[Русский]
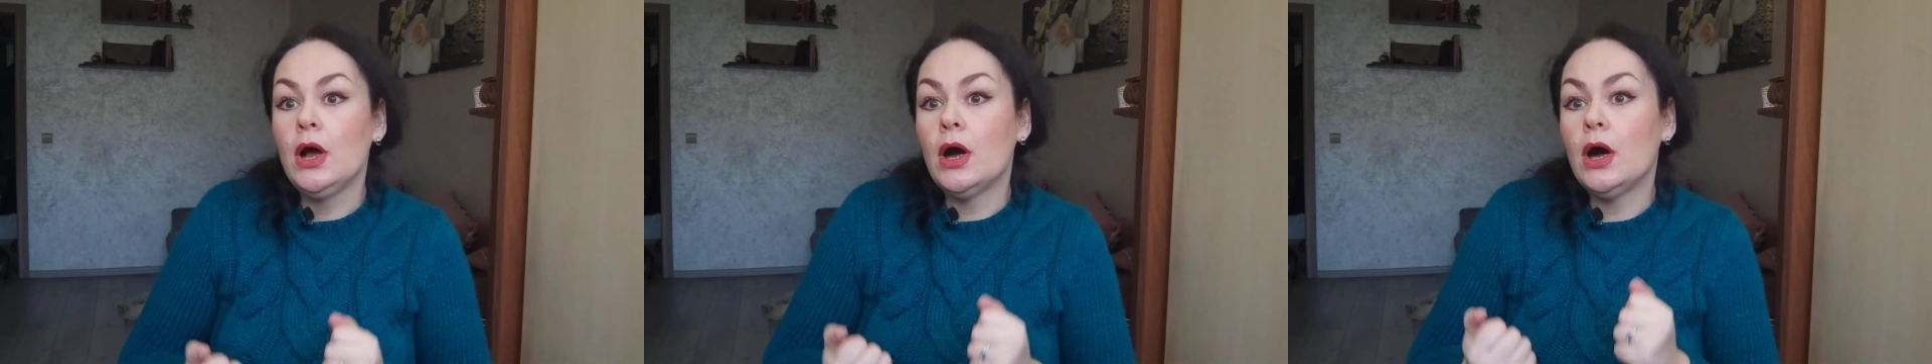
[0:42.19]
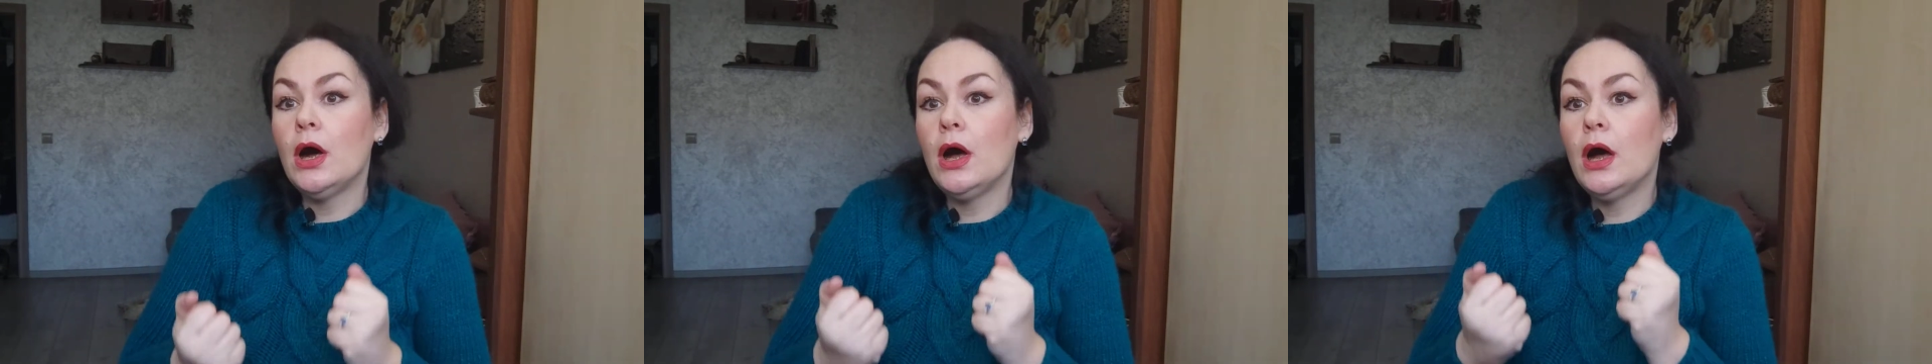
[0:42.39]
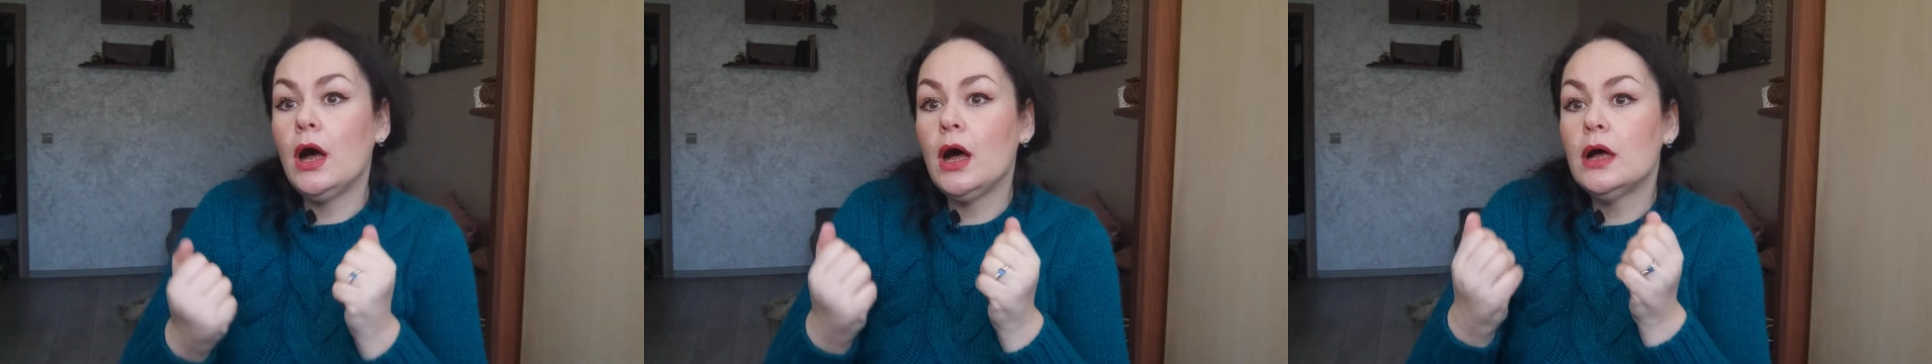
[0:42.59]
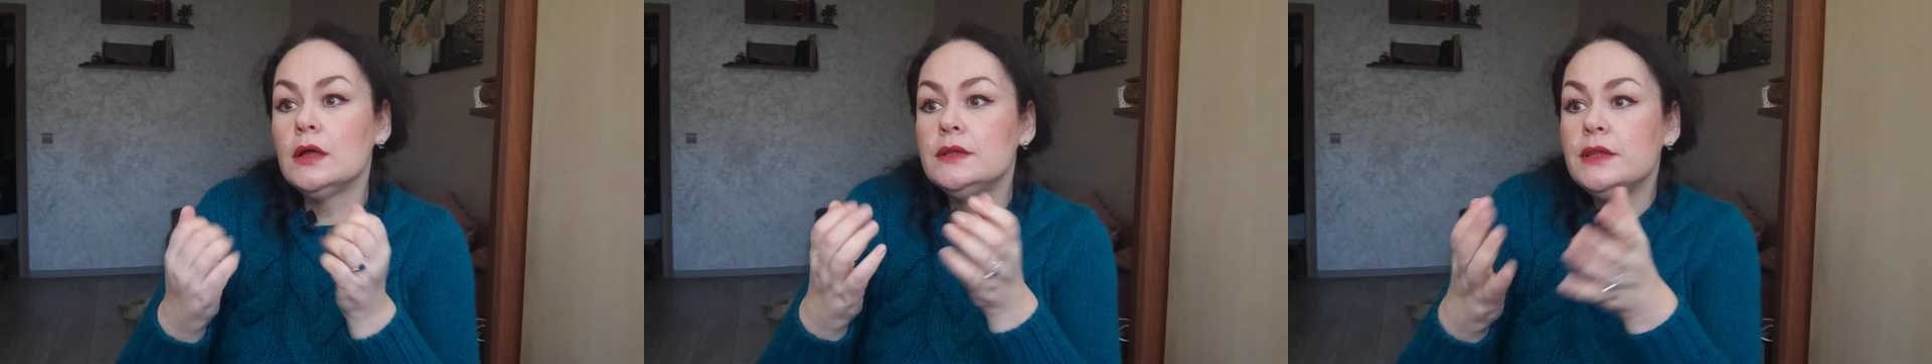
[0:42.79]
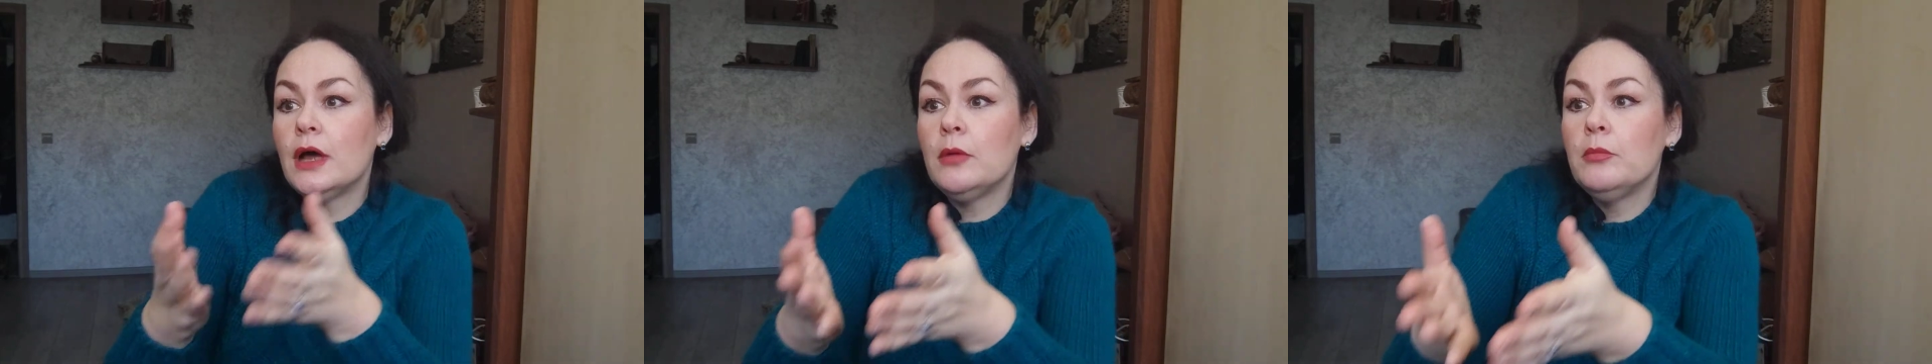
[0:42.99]

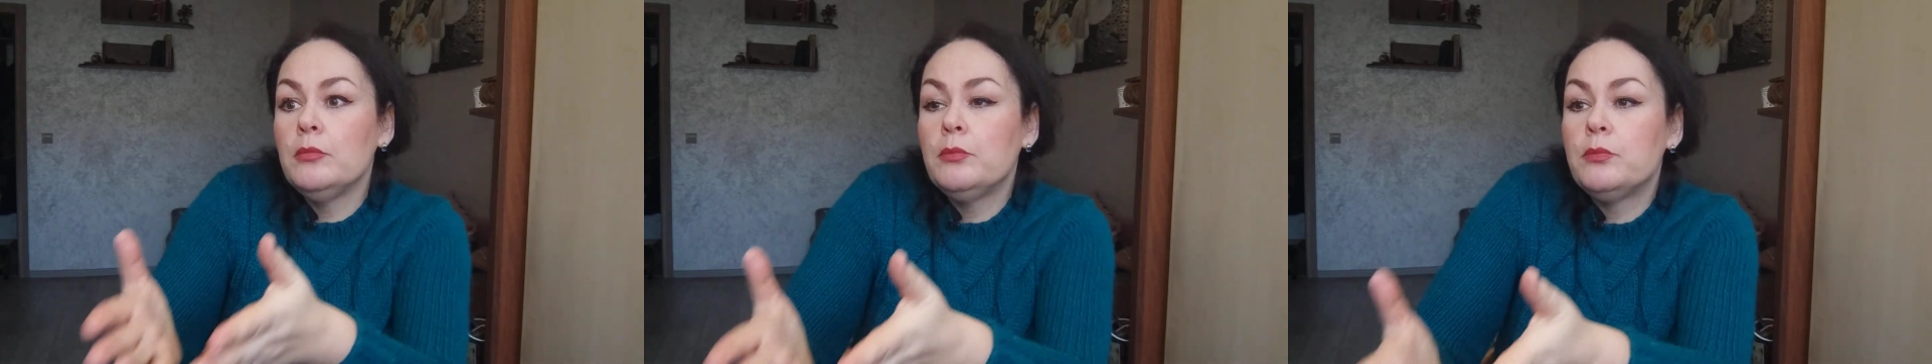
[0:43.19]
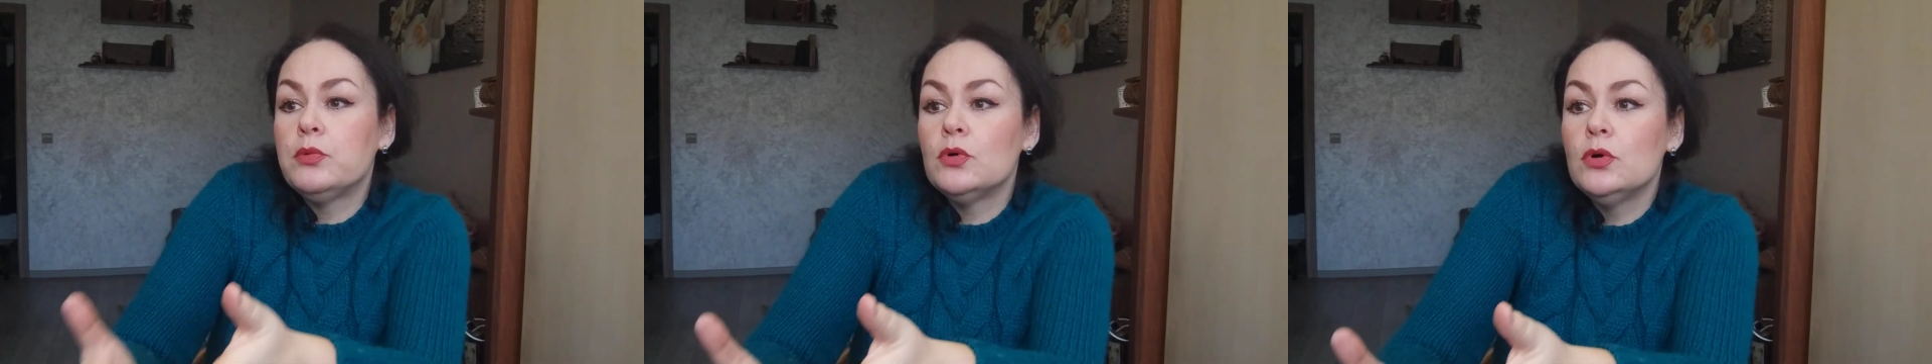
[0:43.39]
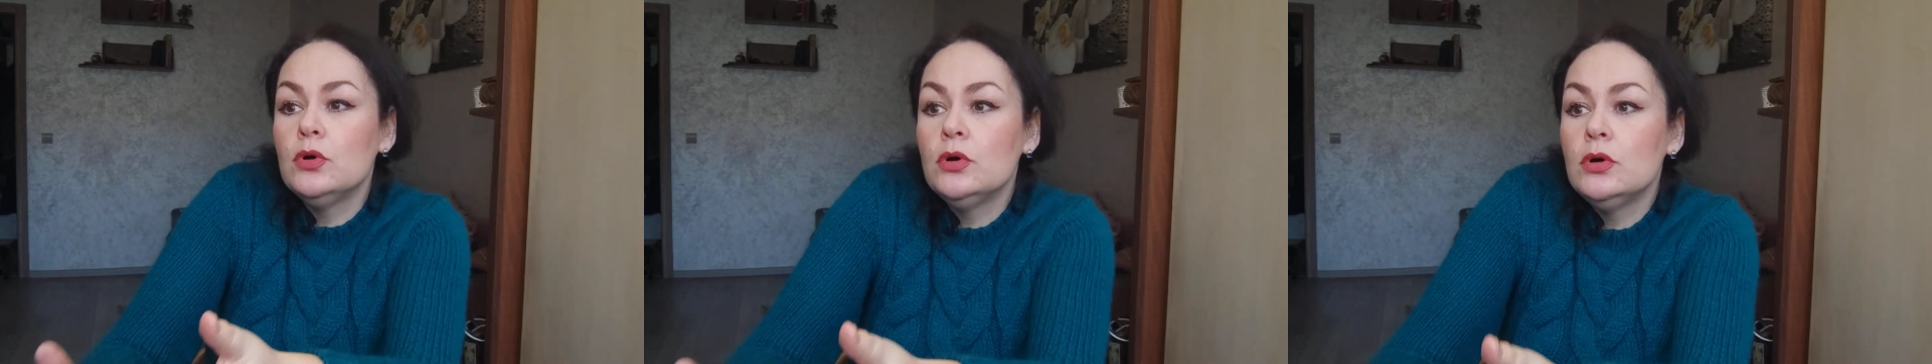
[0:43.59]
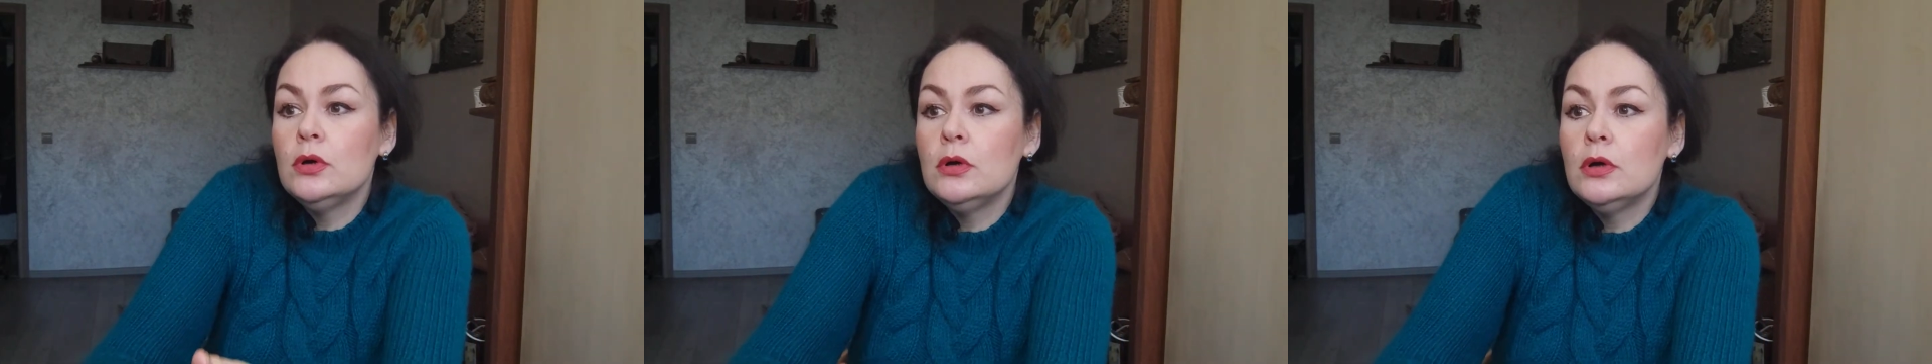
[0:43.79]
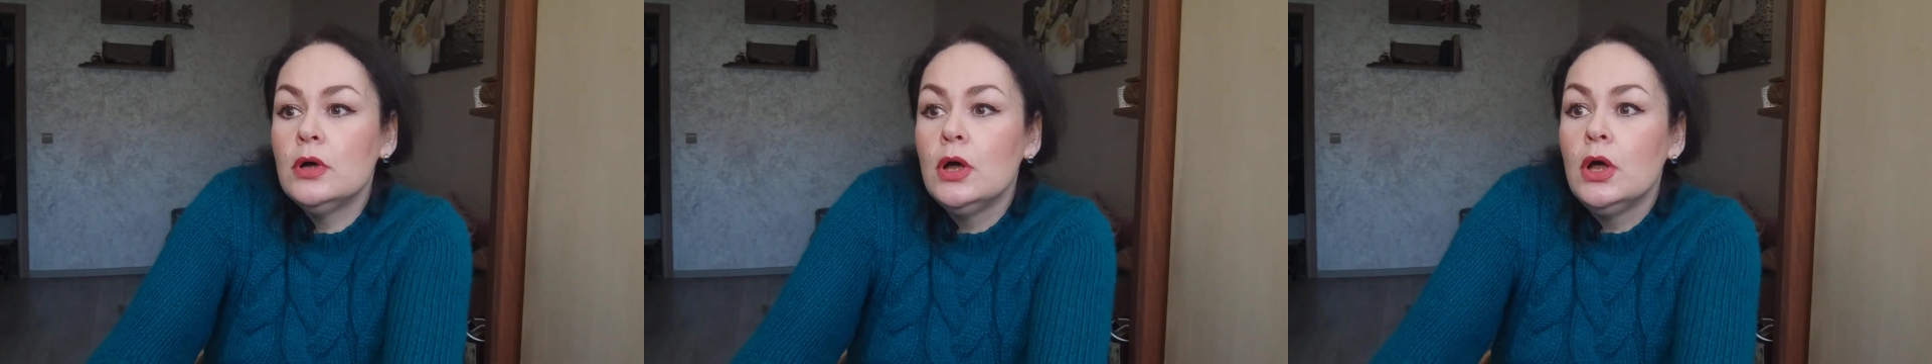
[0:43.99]
а, там
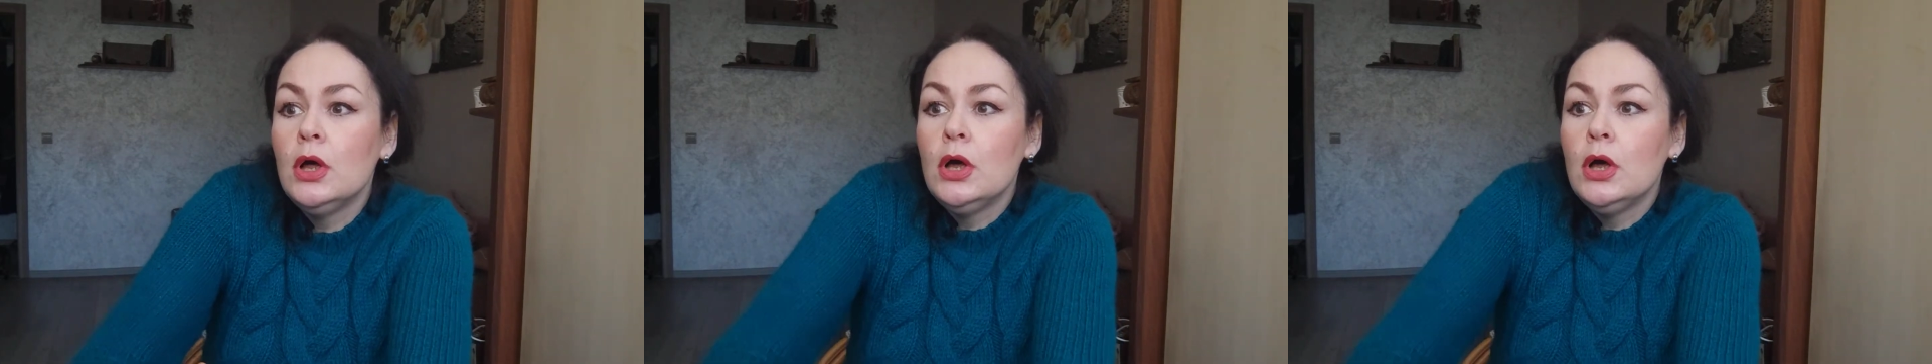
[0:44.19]
э,